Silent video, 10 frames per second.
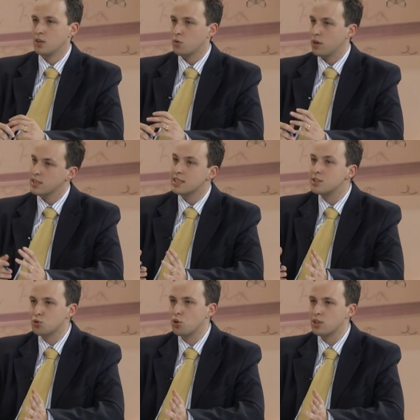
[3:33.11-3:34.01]
quase que
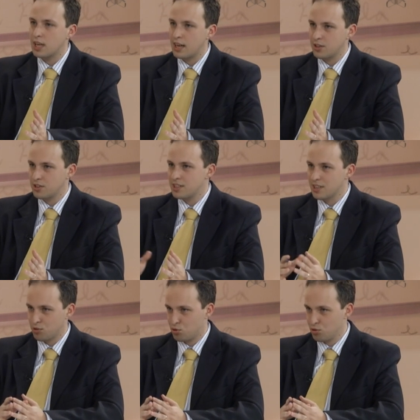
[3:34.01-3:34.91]
esgotado de
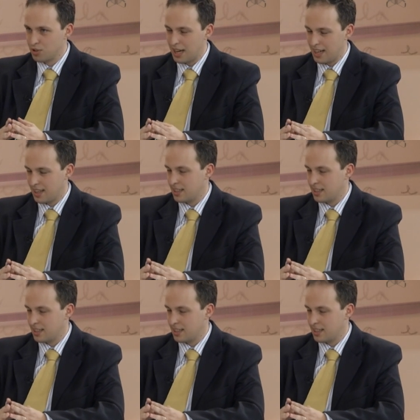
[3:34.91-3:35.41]
tanto estudar.